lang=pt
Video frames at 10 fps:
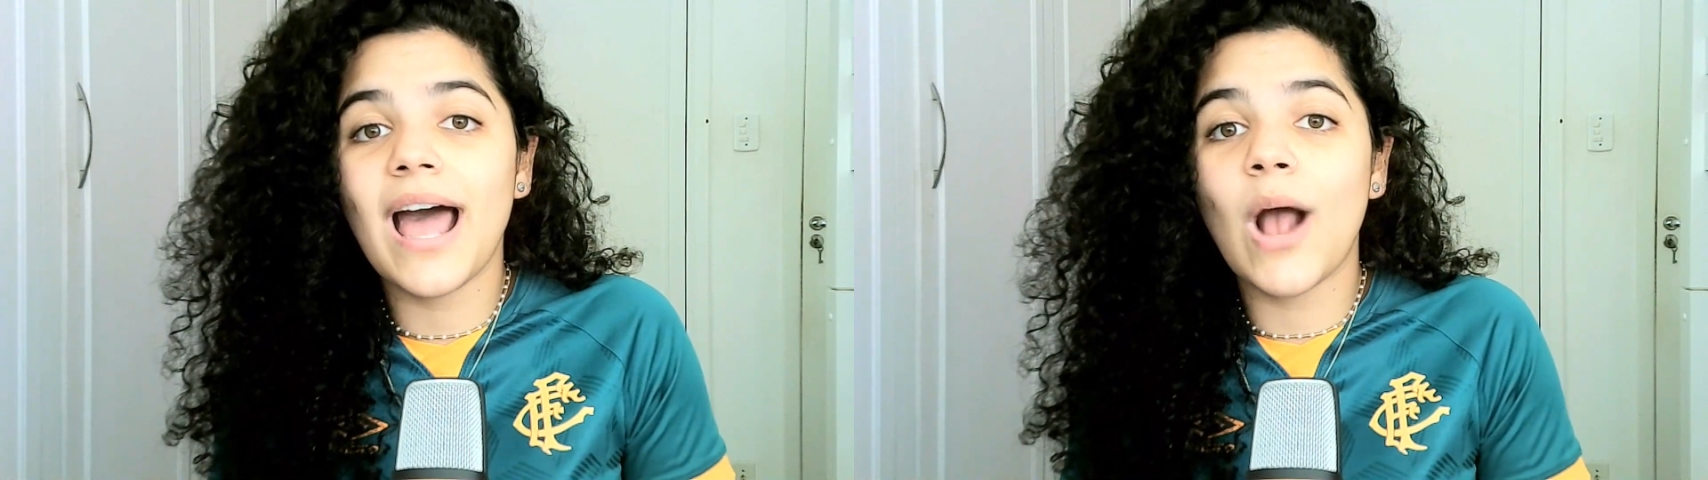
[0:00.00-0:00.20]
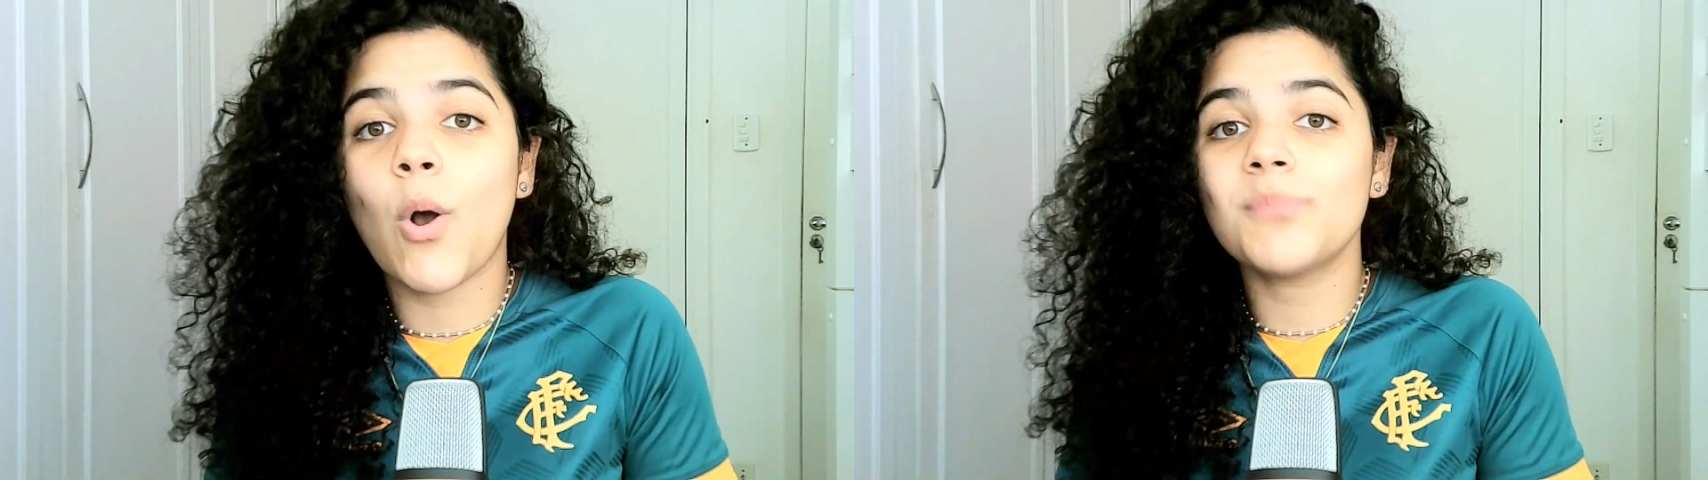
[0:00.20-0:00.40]

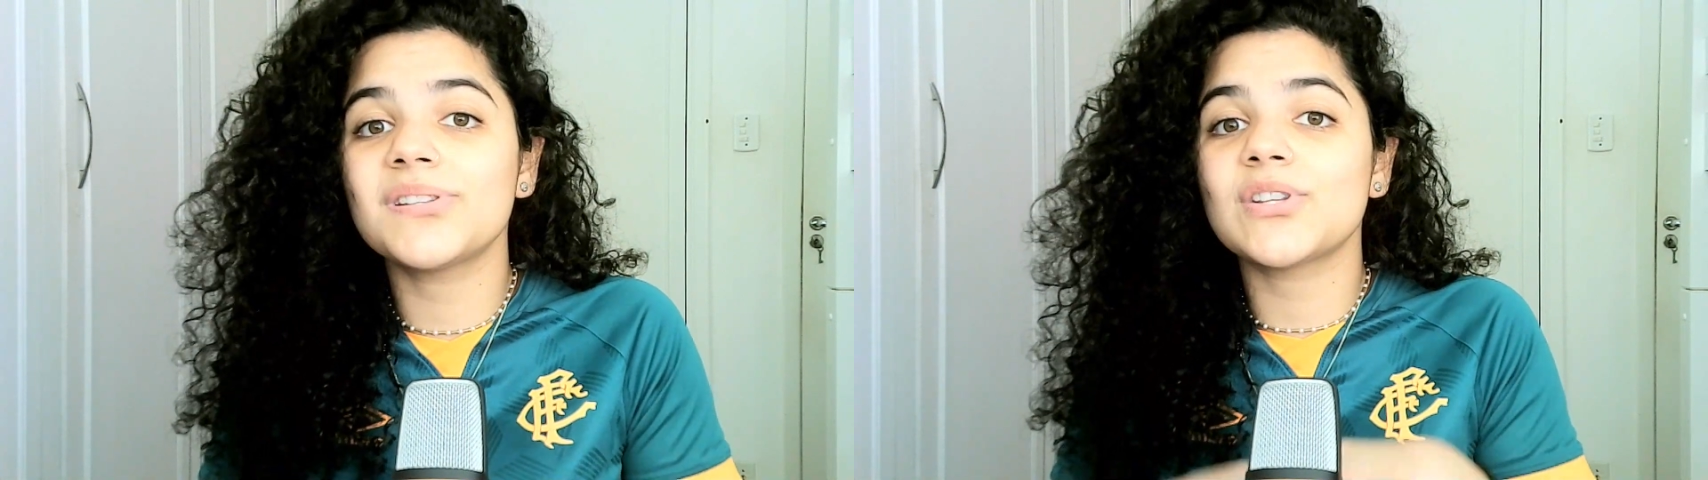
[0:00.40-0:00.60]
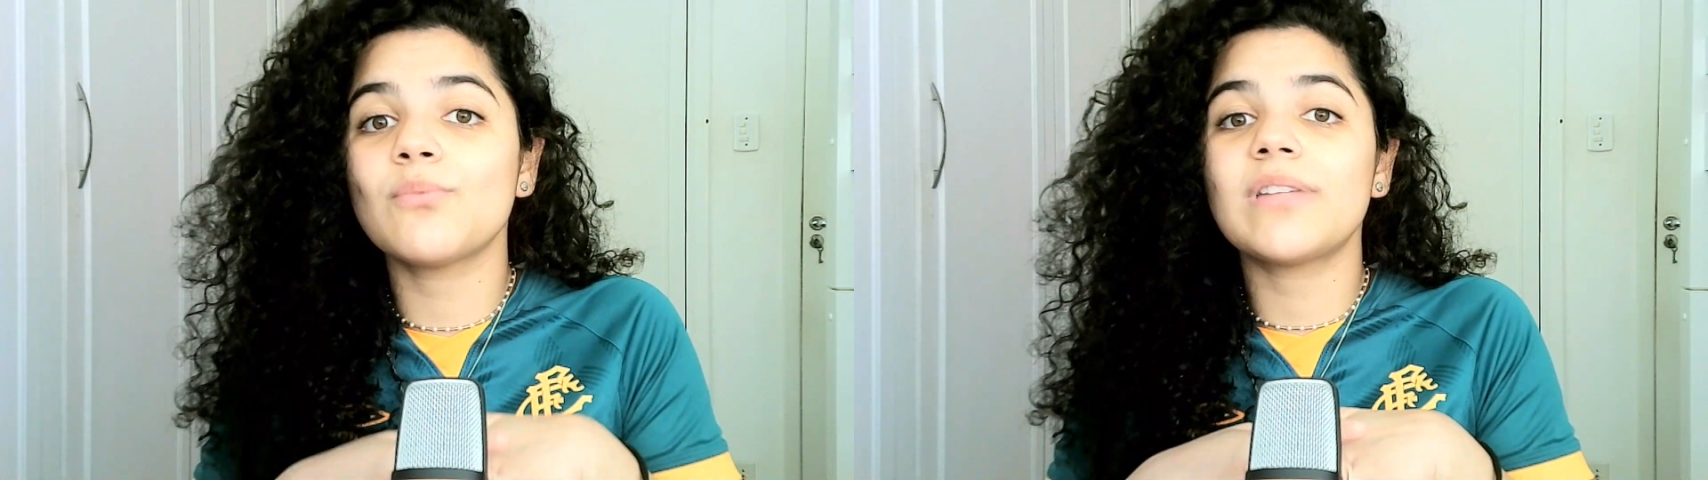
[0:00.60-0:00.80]
a
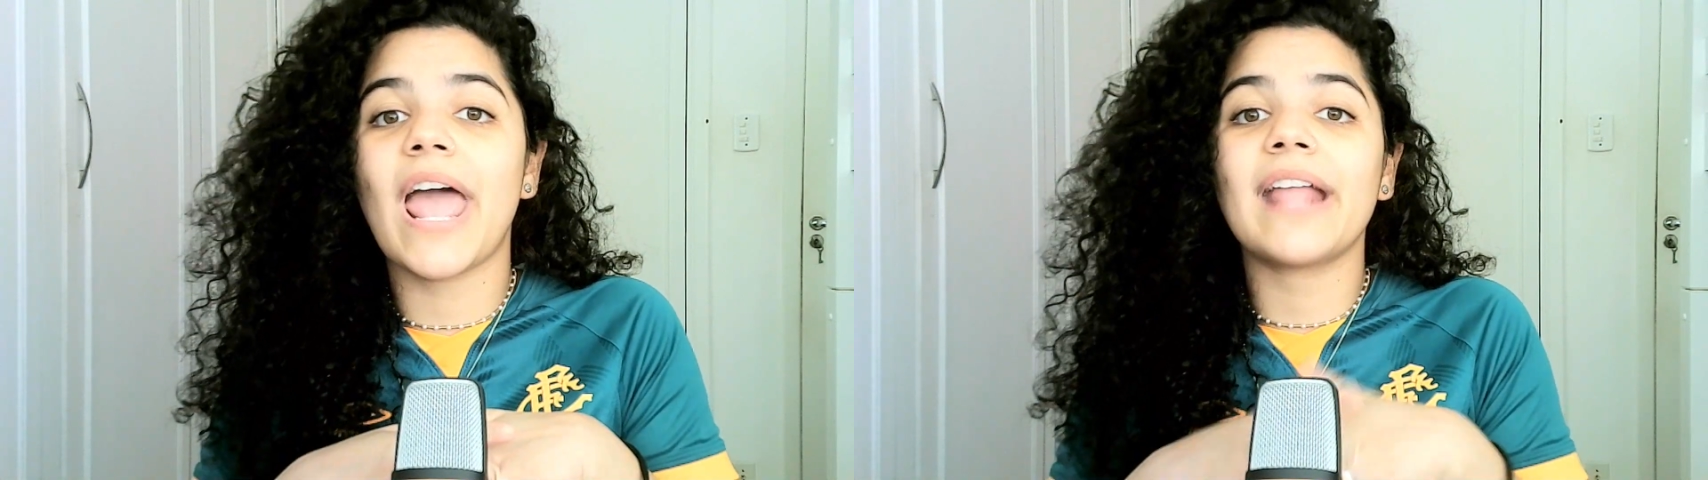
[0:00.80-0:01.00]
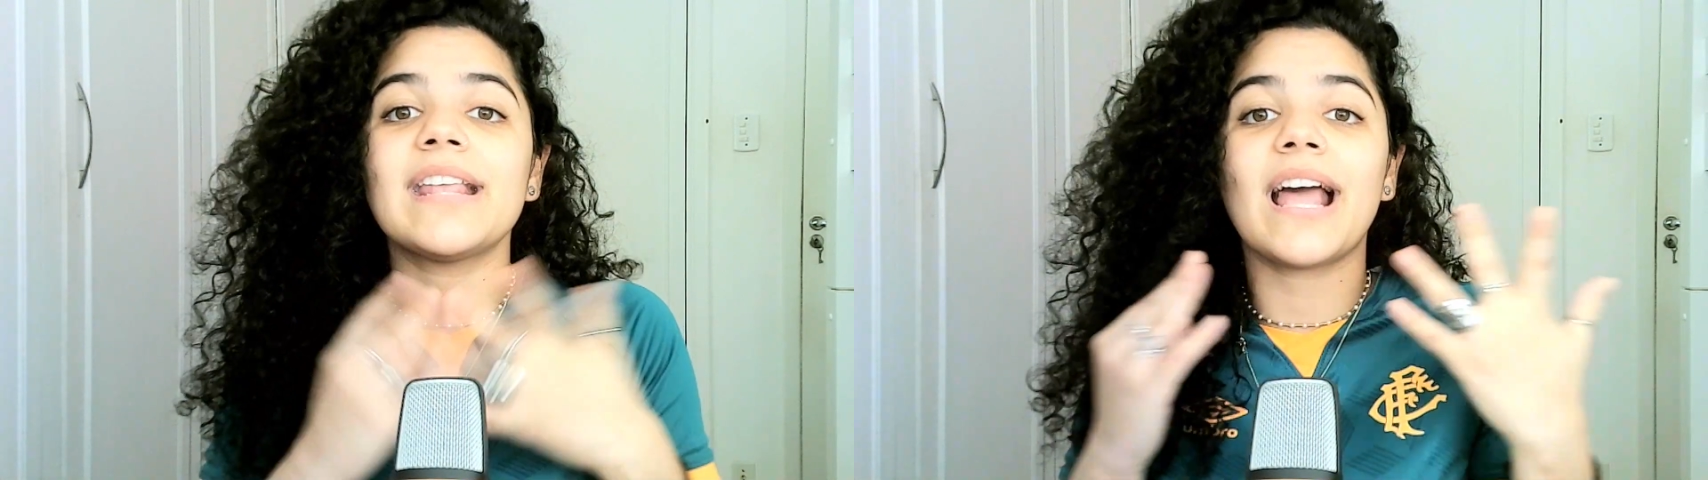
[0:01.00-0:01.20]
comissão
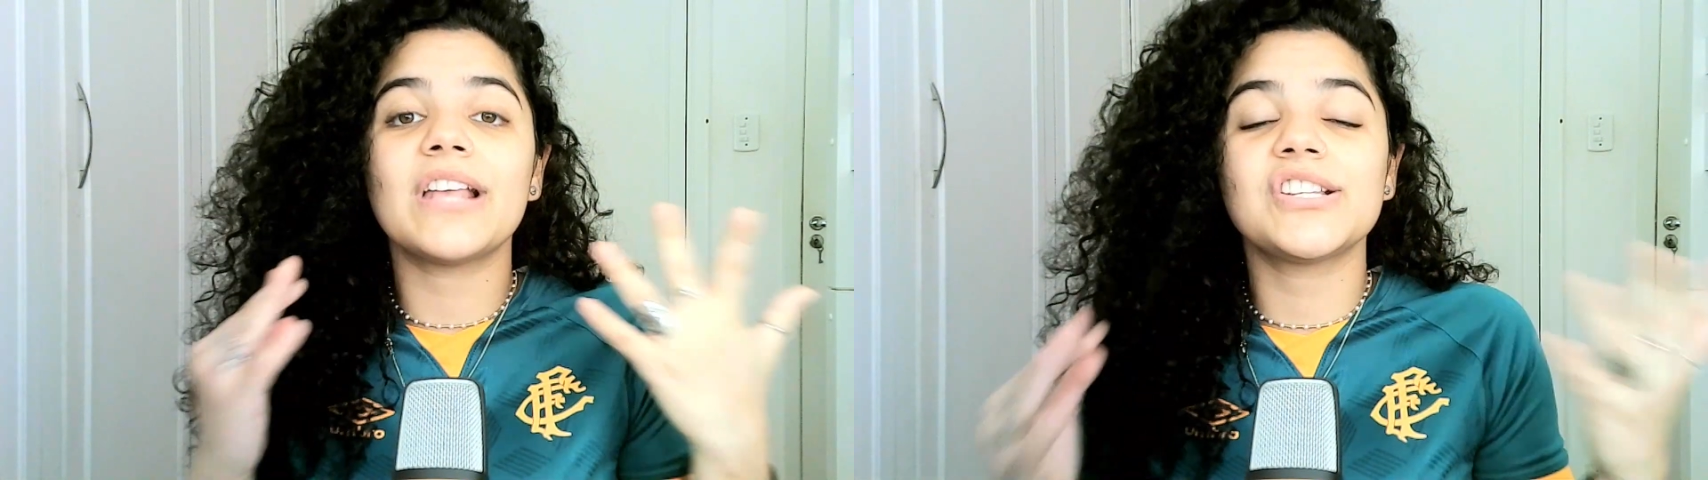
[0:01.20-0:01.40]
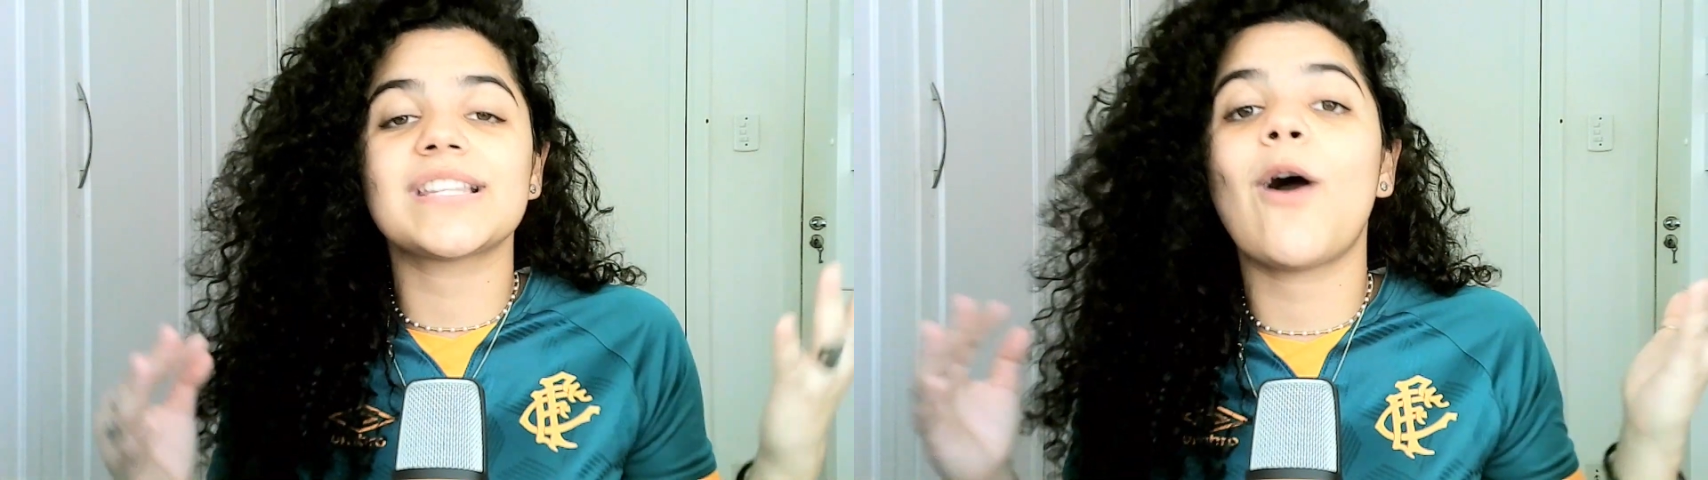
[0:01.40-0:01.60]

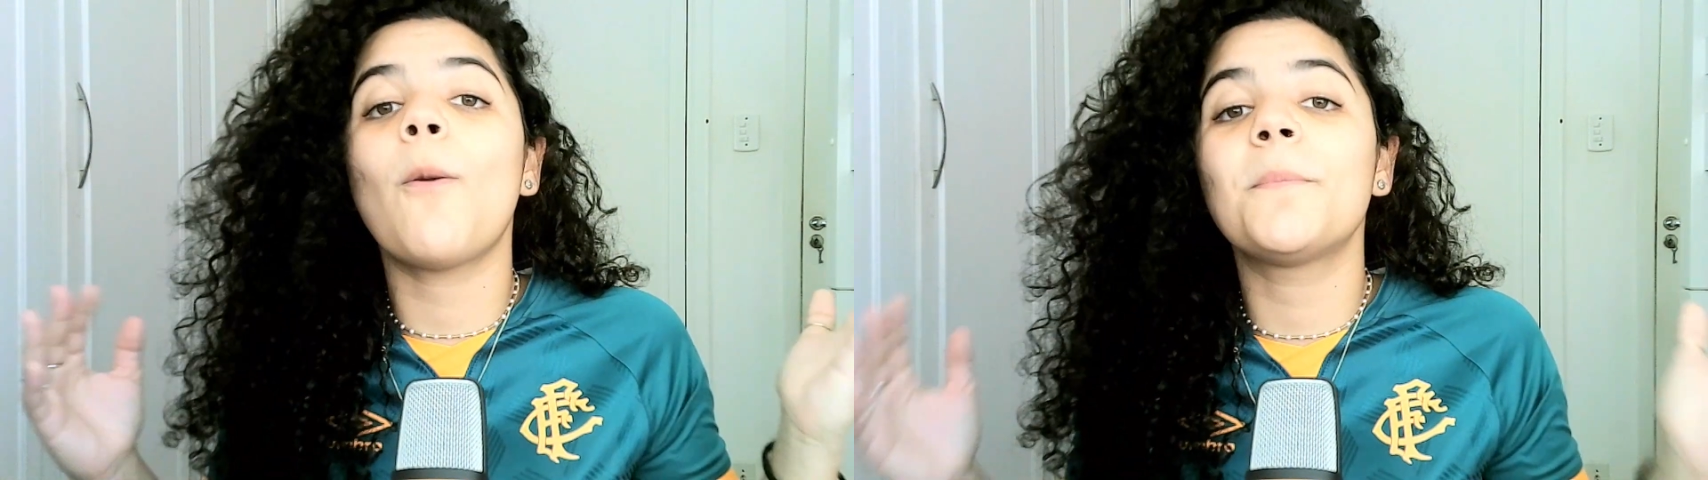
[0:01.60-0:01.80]
técnica está